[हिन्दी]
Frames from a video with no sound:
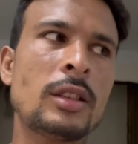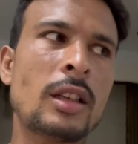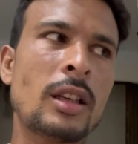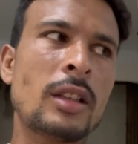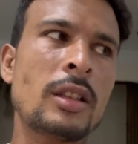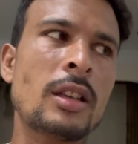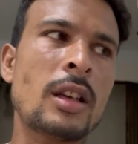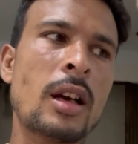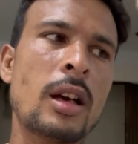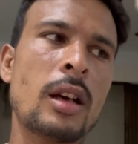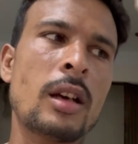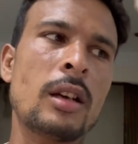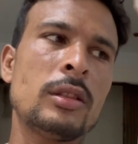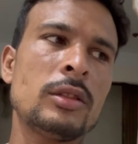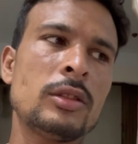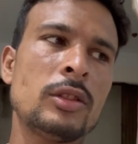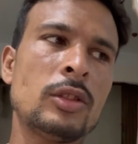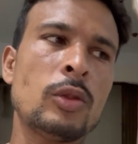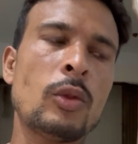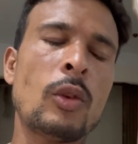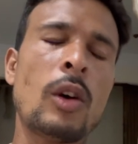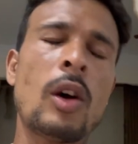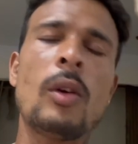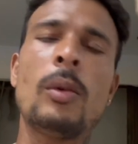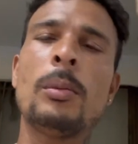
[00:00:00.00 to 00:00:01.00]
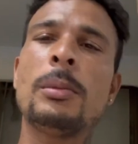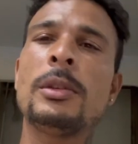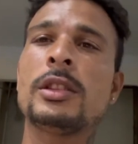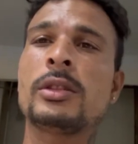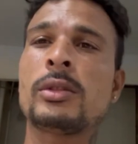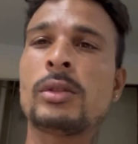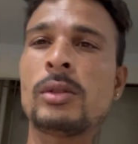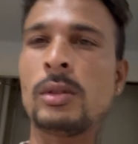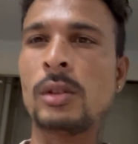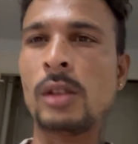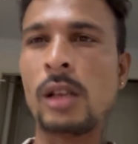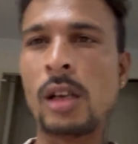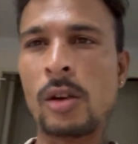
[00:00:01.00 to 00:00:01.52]
रखिए दुआओं में
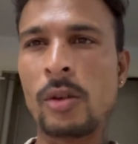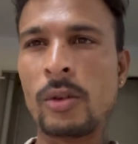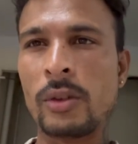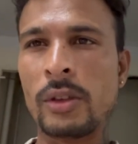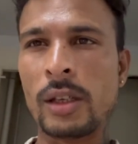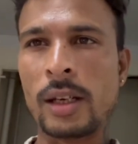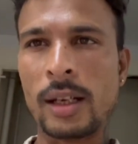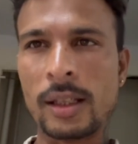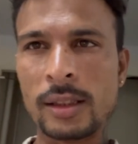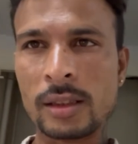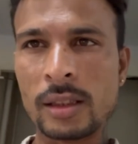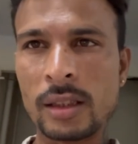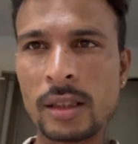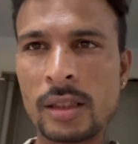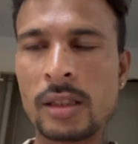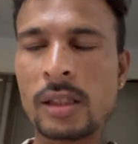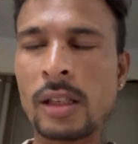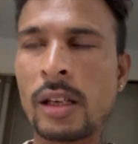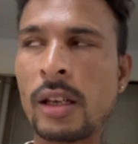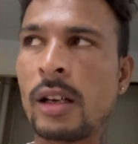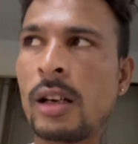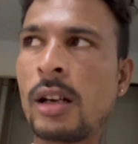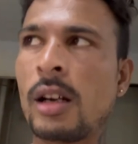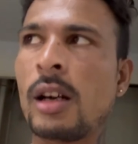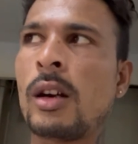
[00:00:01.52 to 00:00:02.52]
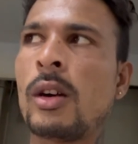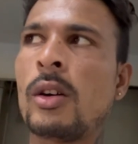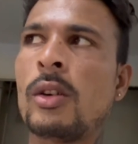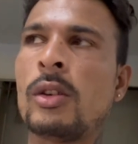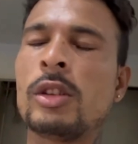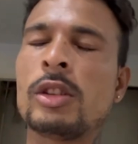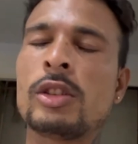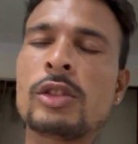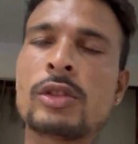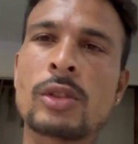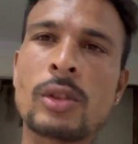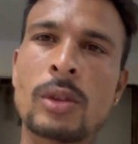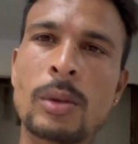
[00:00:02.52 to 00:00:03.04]
सोमिया को याद रखिएगा
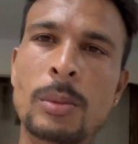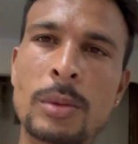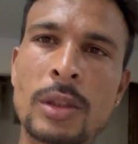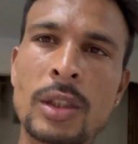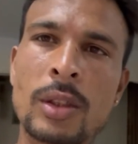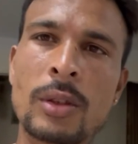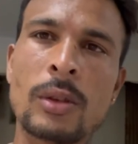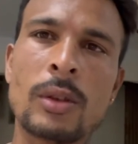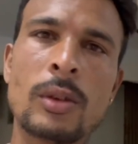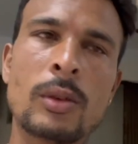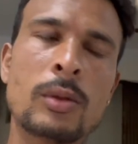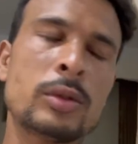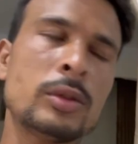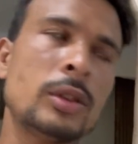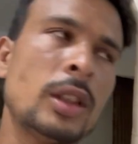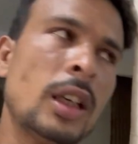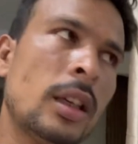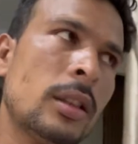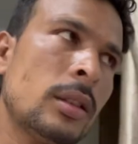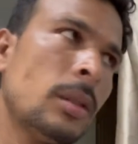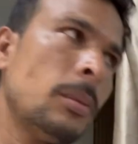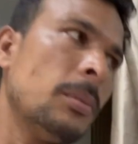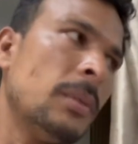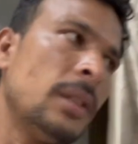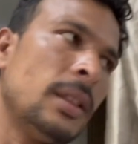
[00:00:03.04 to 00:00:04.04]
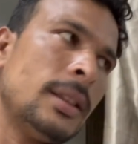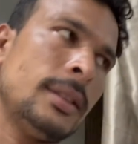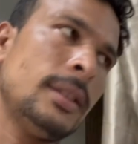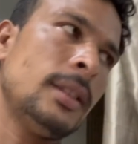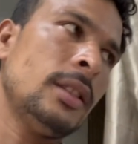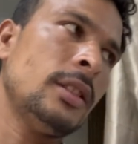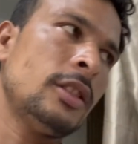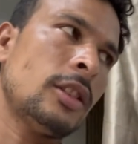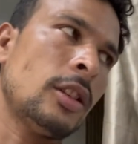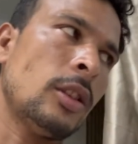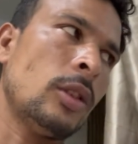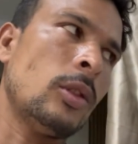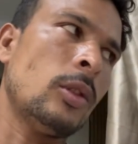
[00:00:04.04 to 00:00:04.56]
और जो भी हो खुदा की
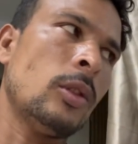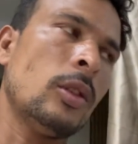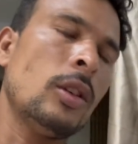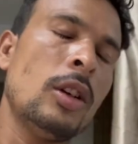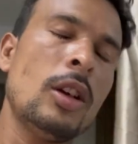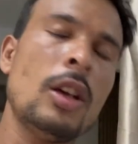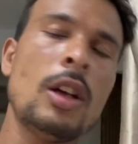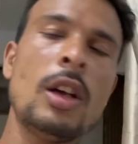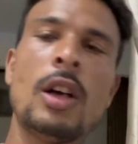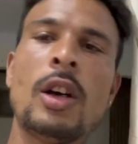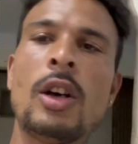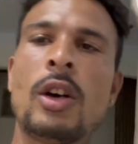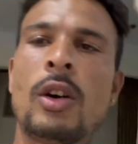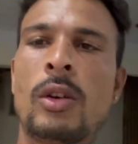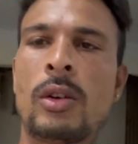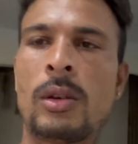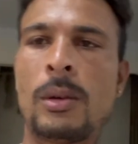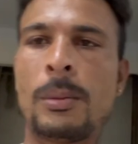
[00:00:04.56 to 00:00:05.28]
मर्ज़ी से हो और